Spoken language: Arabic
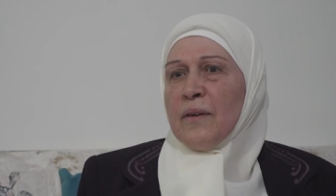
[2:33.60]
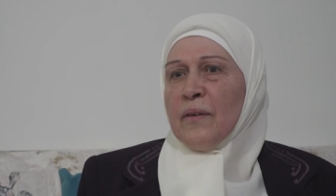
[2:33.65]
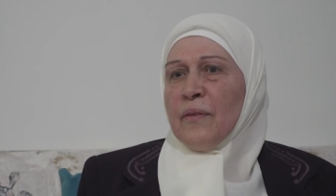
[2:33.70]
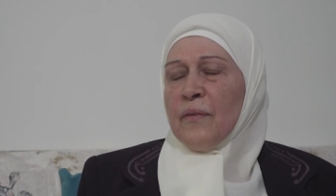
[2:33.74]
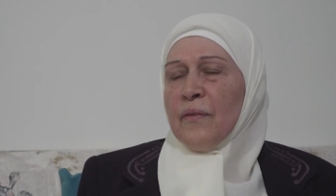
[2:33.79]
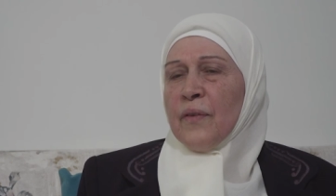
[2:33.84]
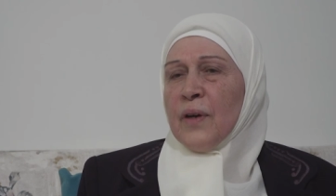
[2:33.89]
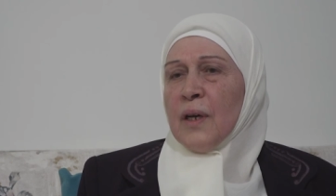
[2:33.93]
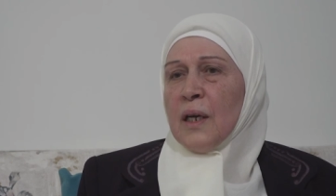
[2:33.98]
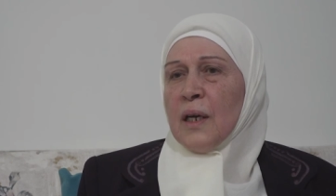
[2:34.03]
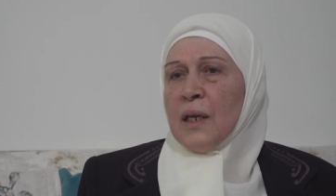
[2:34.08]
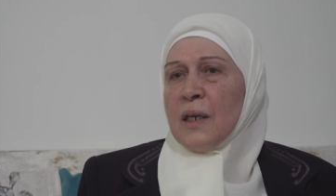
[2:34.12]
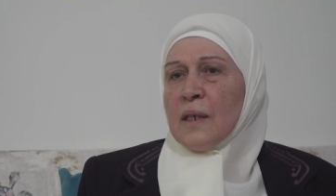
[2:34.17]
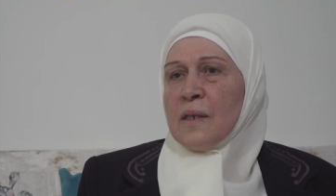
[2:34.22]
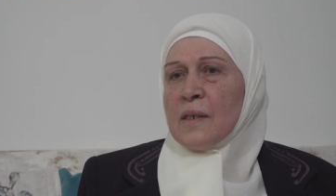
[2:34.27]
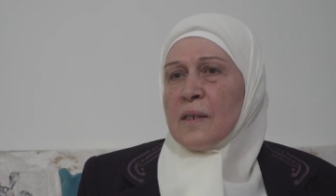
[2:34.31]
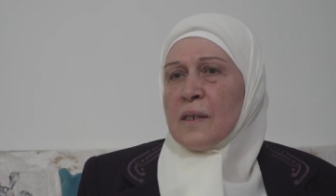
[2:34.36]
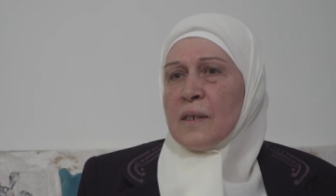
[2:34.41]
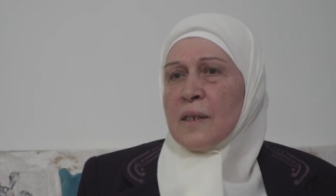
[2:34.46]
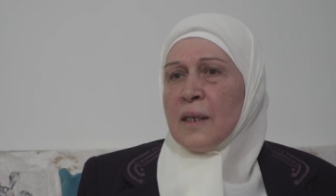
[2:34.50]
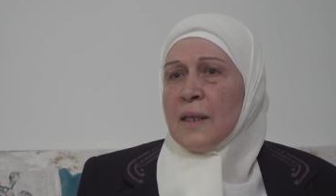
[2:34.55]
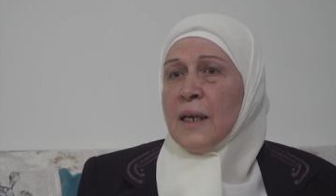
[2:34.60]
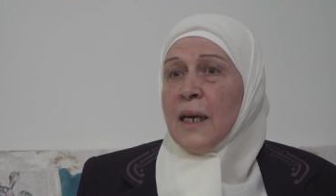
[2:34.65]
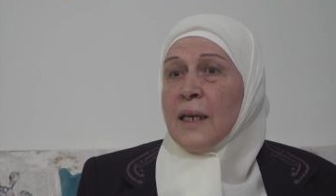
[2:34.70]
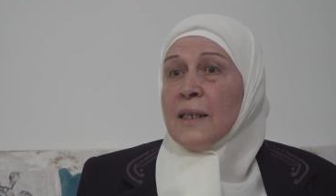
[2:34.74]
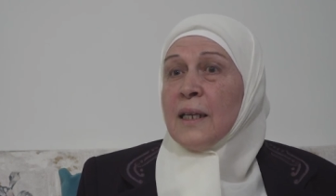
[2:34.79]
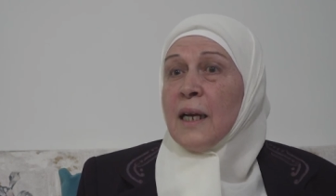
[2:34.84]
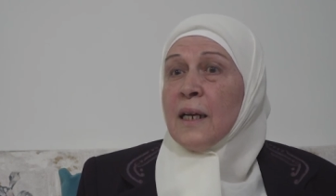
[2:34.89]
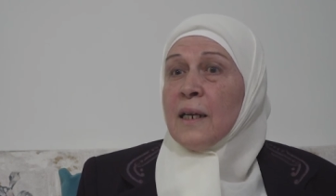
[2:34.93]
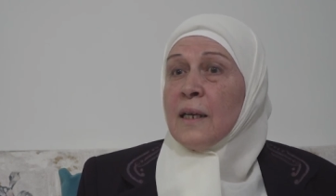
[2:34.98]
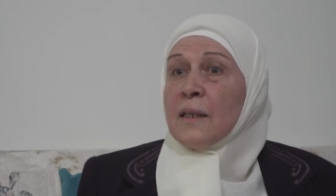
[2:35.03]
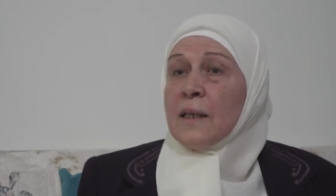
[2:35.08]

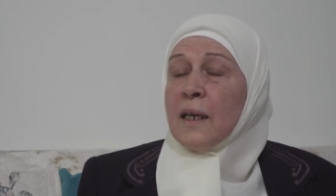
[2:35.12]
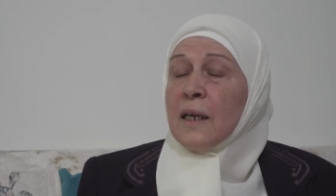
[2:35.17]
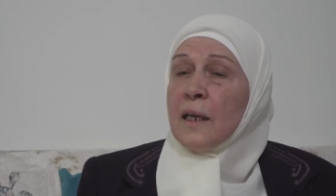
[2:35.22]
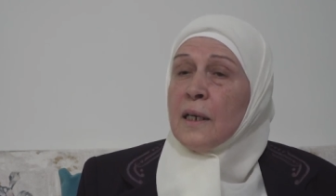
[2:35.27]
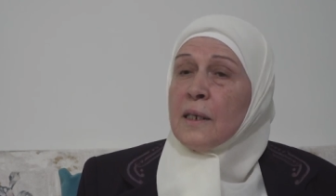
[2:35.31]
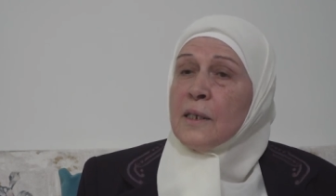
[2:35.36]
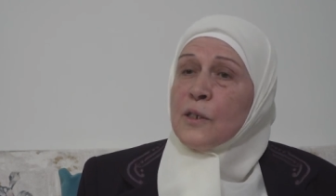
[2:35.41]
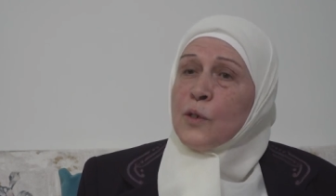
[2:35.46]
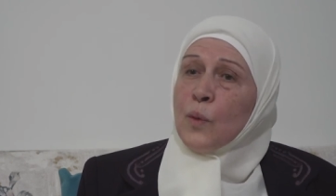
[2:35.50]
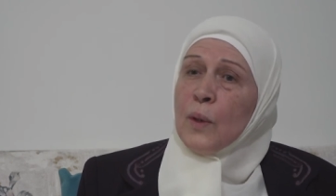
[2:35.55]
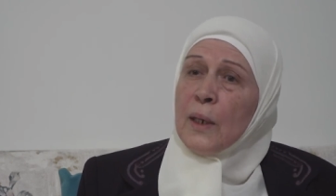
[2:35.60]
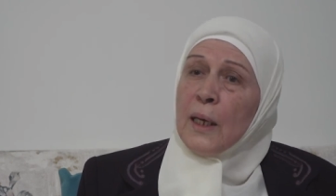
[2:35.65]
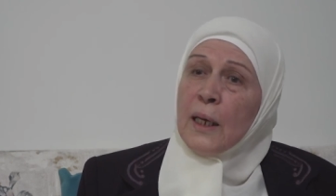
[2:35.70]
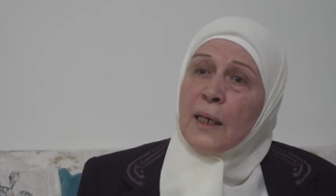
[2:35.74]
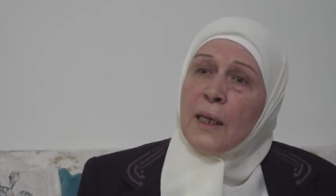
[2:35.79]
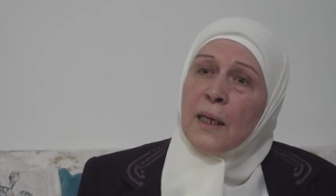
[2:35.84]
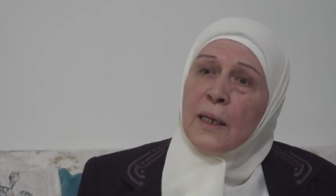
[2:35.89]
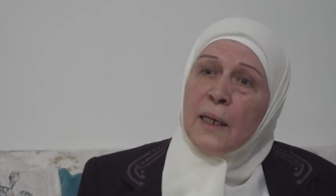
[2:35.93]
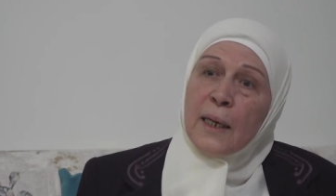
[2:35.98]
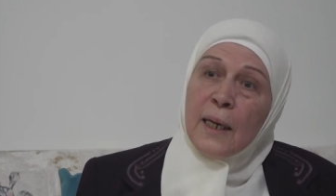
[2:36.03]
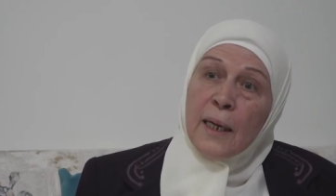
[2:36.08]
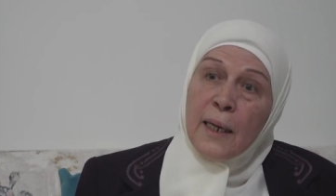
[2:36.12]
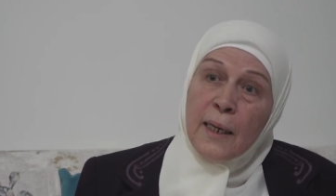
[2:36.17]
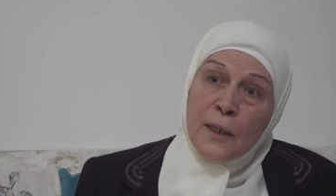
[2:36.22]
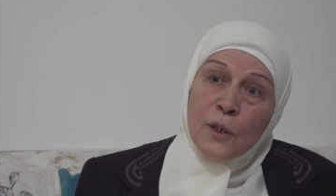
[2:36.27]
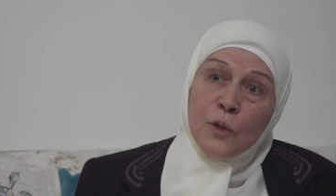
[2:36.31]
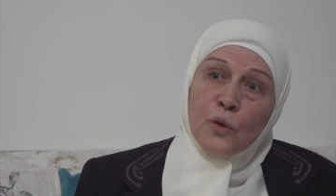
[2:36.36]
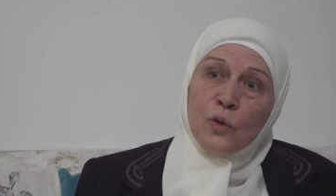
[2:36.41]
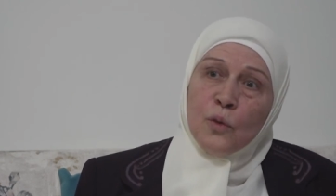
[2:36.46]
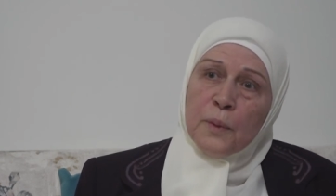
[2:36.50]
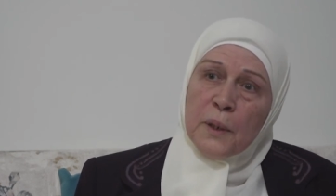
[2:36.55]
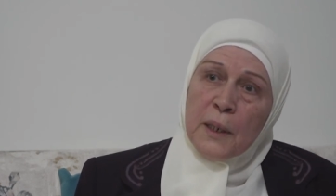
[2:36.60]
فاستطعت ان اتخلص ولكن
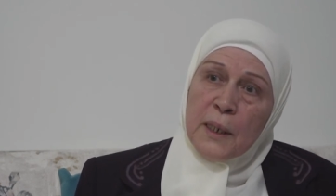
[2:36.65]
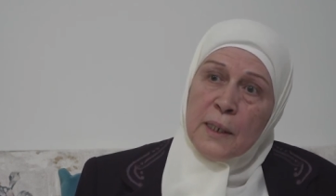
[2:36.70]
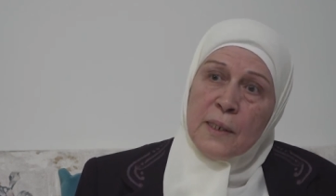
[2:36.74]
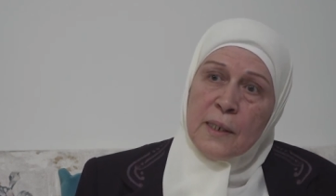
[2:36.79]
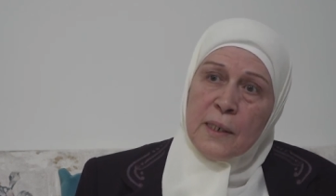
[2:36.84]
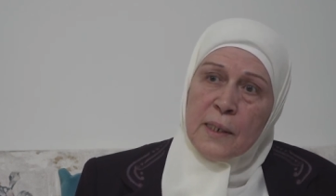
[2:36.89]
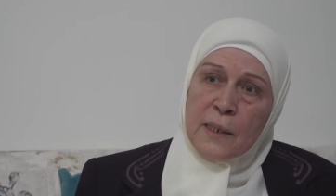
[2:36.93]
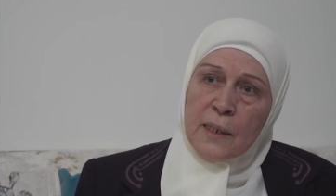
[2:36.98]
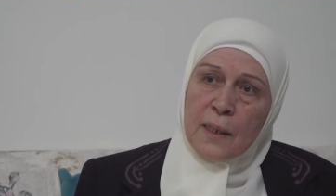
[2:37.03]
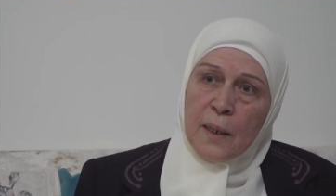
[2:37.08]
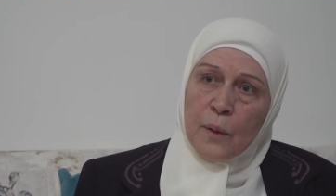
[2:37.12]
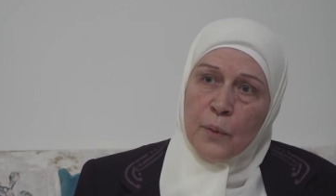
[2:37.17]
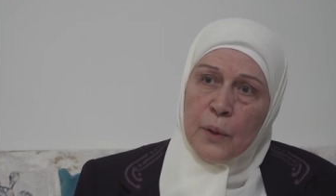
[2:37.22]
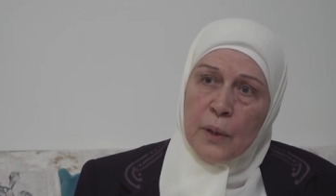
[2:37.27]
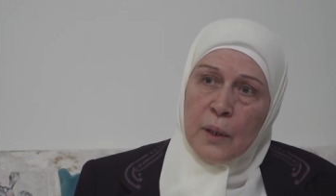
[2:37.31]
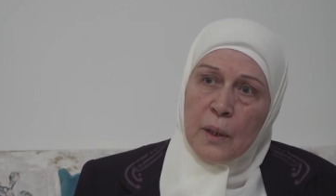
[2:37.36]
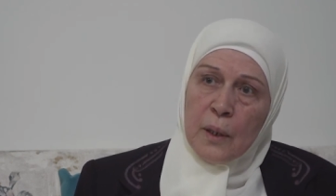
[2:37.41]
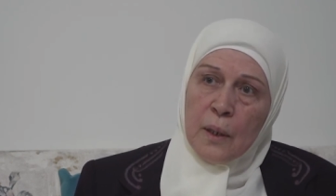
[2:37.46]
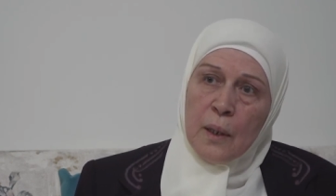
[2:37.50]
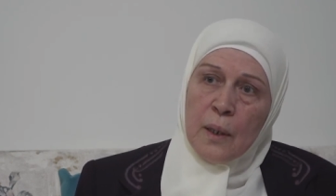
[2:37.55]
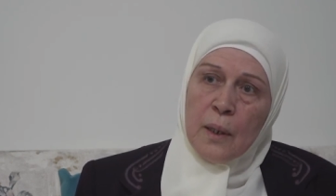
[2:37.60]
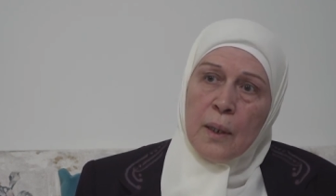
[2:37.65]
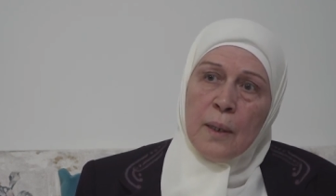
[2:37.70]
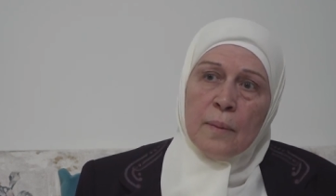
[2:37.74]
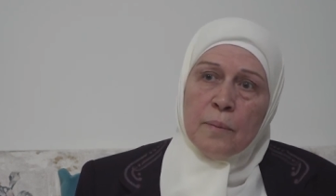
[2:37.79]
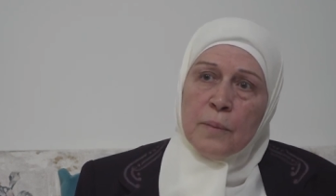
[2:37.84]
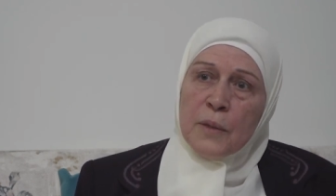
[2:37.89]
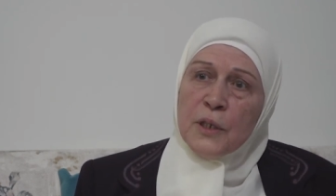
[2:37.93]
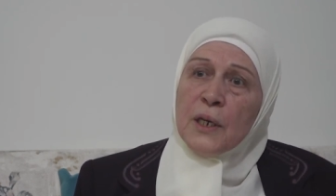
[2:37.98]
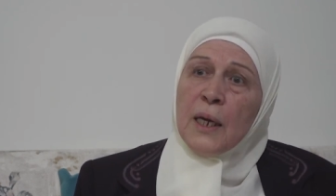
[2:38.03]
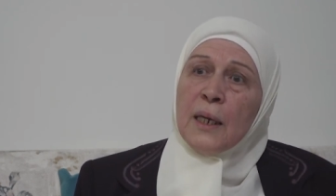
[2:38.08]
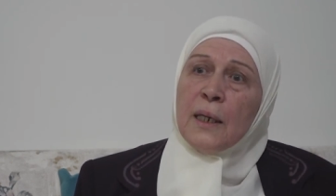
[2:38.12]
رايت من هذه الزاويه
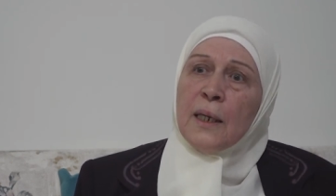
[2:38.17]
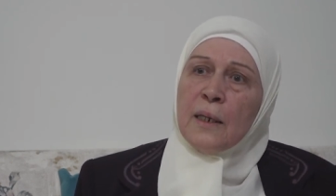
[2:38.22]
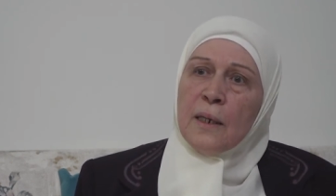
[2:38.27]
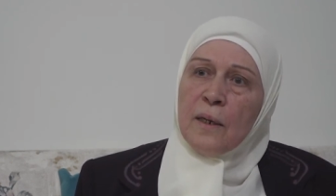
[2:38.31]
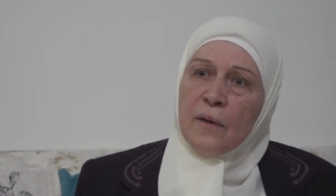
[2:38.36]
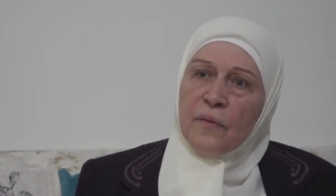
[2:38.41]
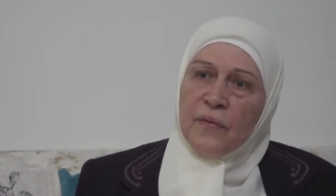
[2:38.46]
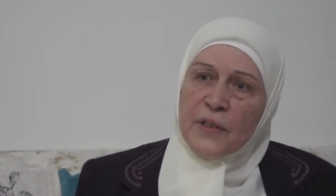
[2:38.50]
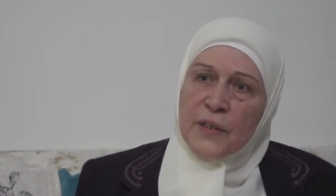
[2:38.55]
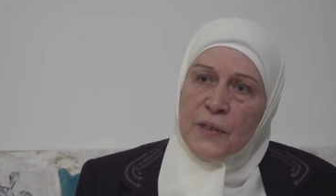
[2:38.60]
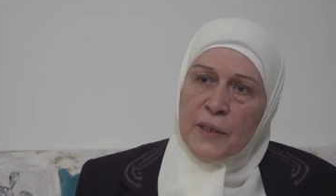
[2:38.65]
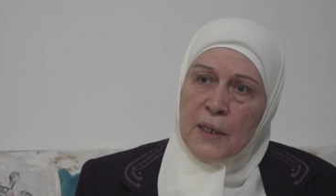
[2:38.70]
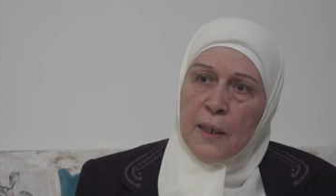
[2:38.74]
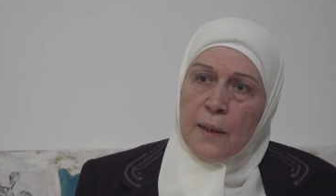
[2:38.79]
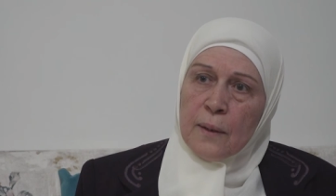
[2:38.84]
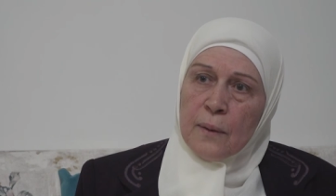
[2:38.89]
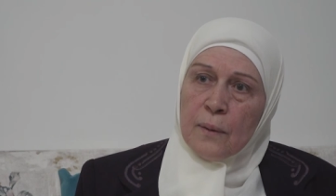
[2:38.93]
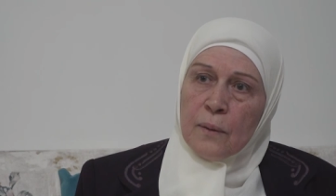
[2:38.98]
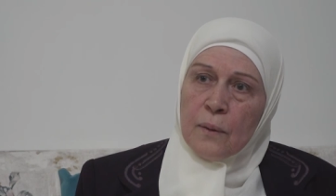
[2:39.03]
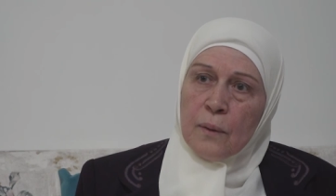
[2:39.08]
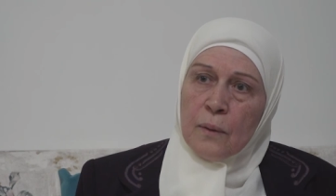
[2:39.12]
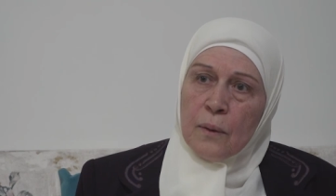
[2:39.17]
مجالا للفساد